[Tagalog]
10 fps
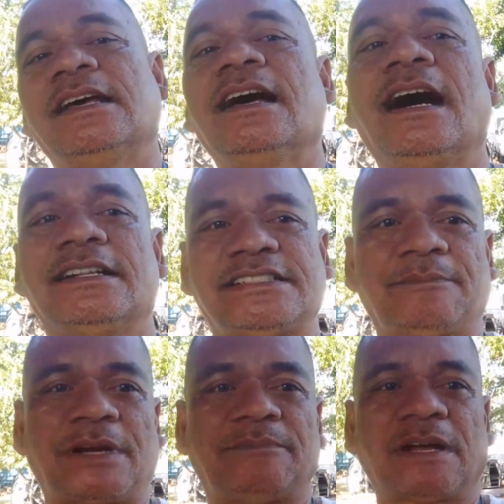At
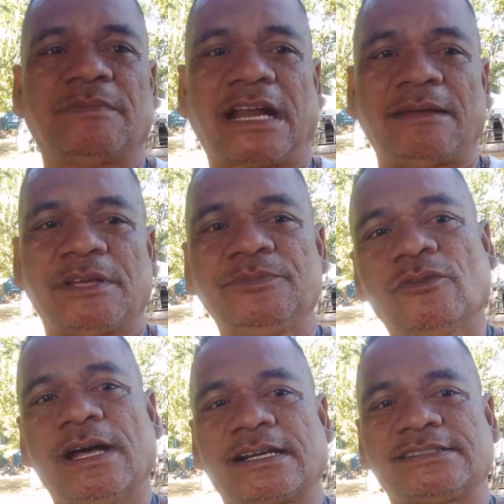siyempre pag maraming
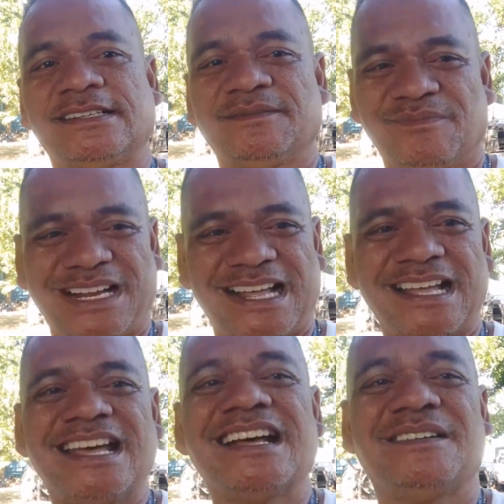viewers,
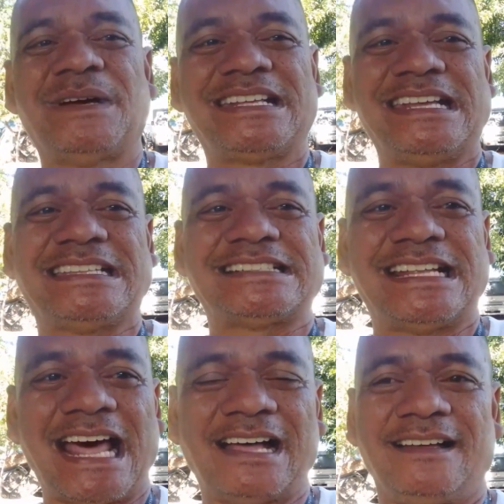may kita
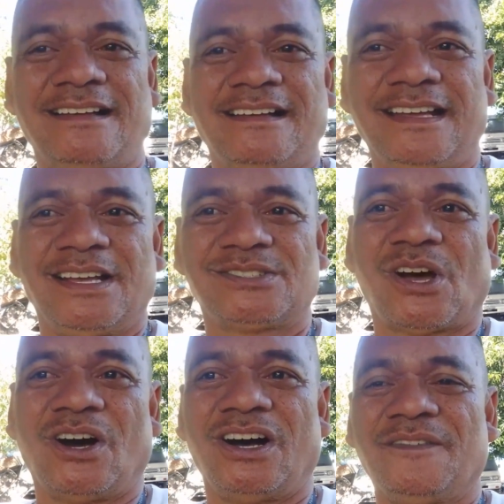sila.
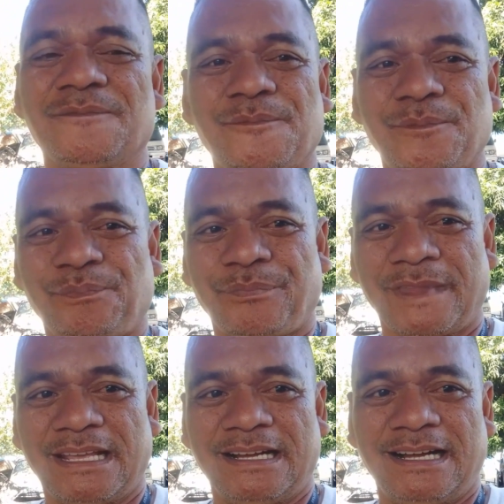So,
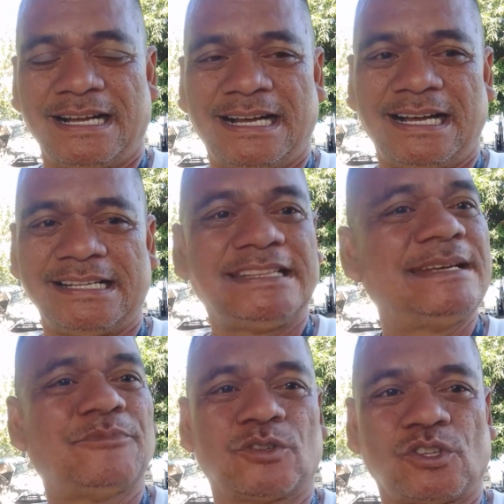uh, hindi
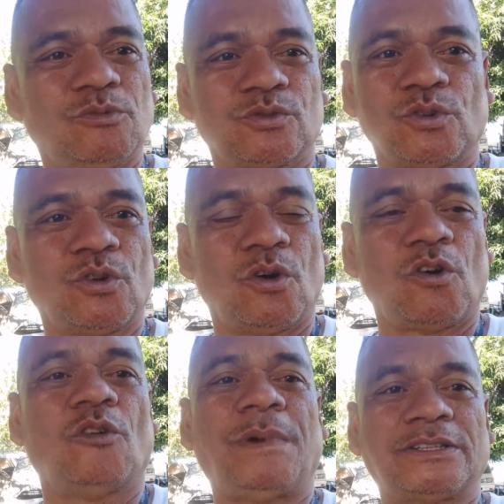po tumutulong
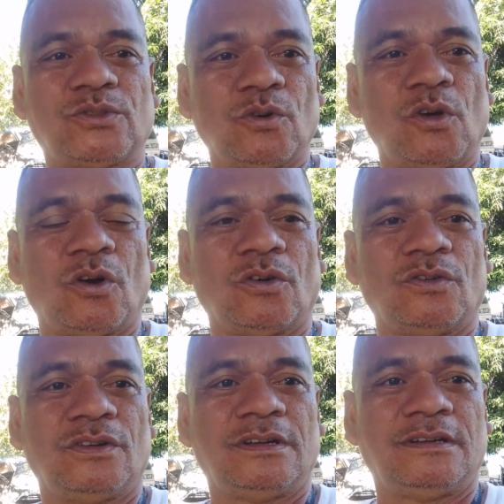o pagtulong
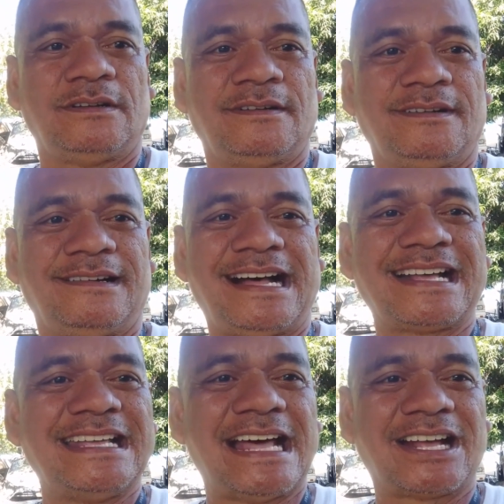ang
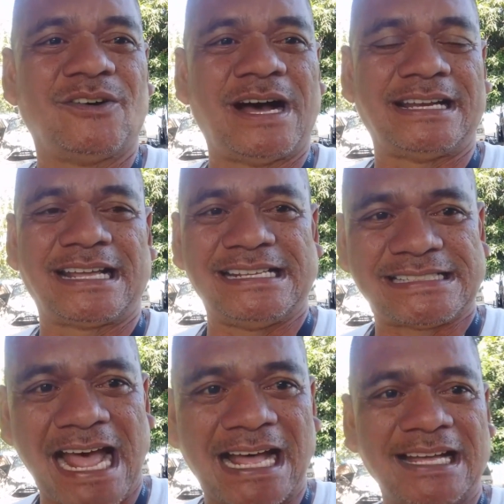ginagawa ng
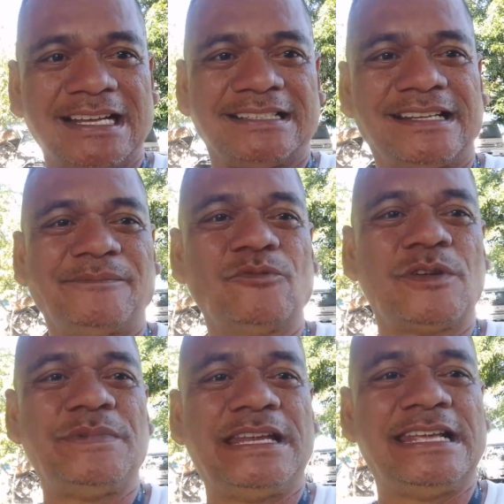isa na
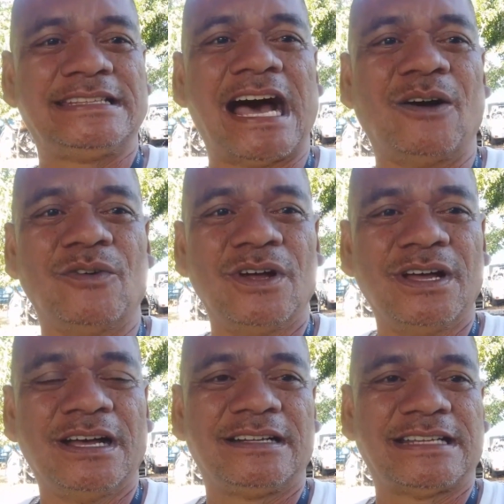bumibili daw
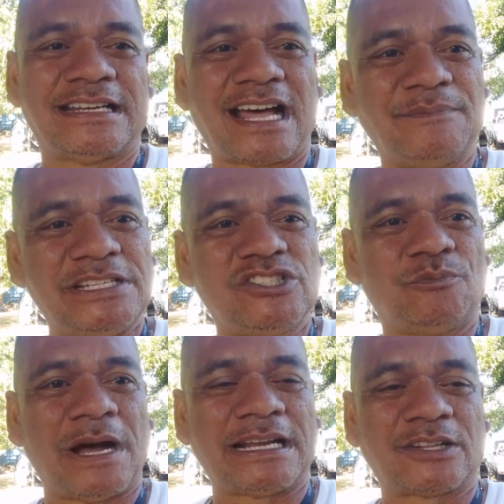na nakabidyo
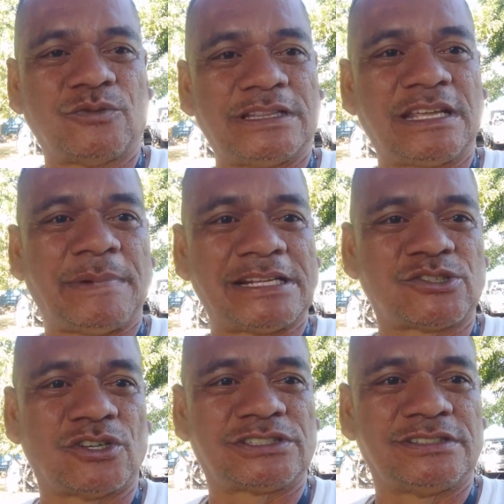pa ng 20
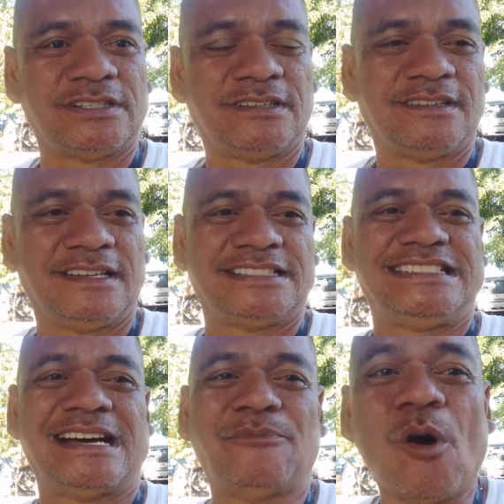pesos.
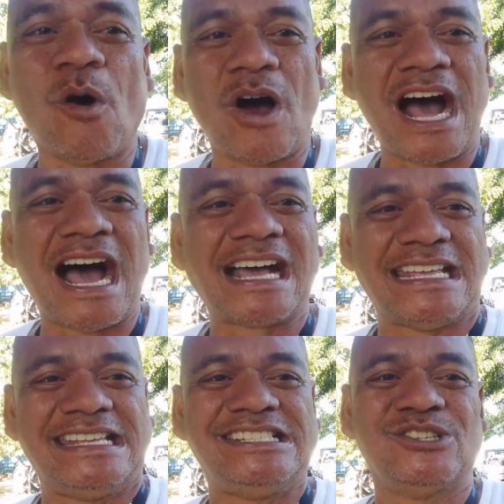Siya po ang
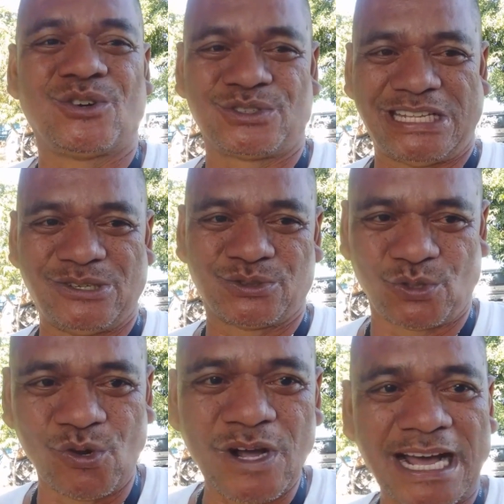inyong
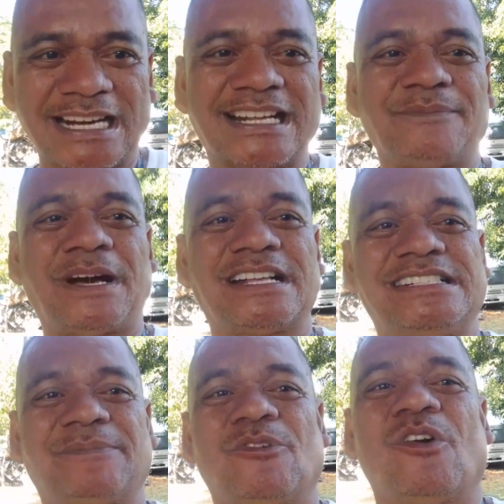tinutulungan kapag siya
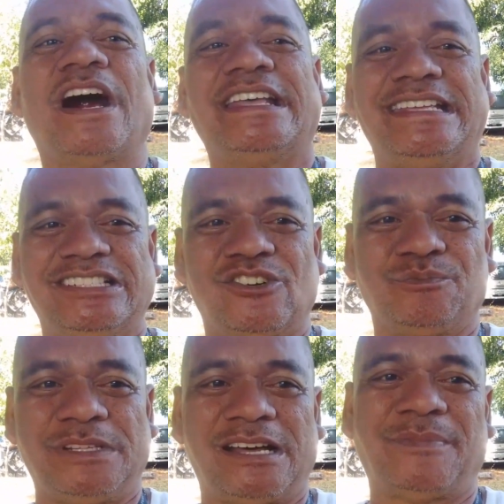po ay inyong
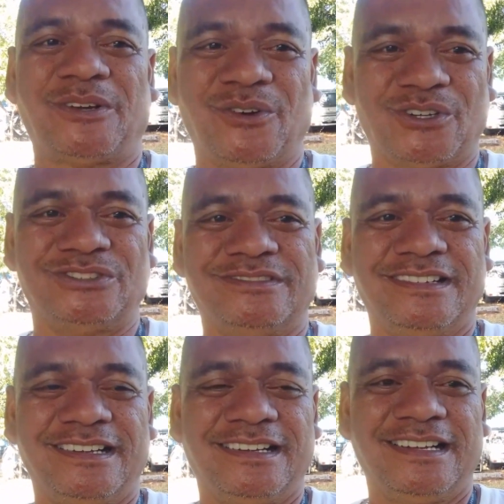pinapanood.
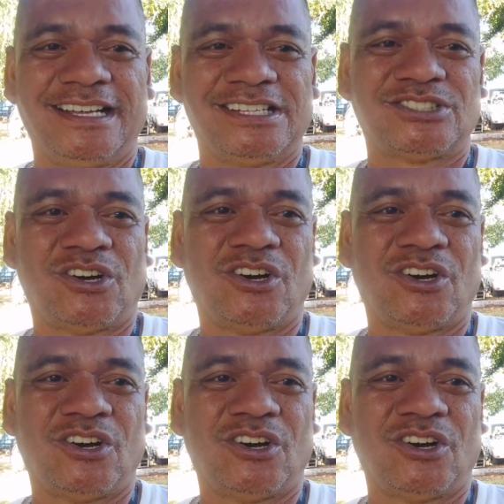So,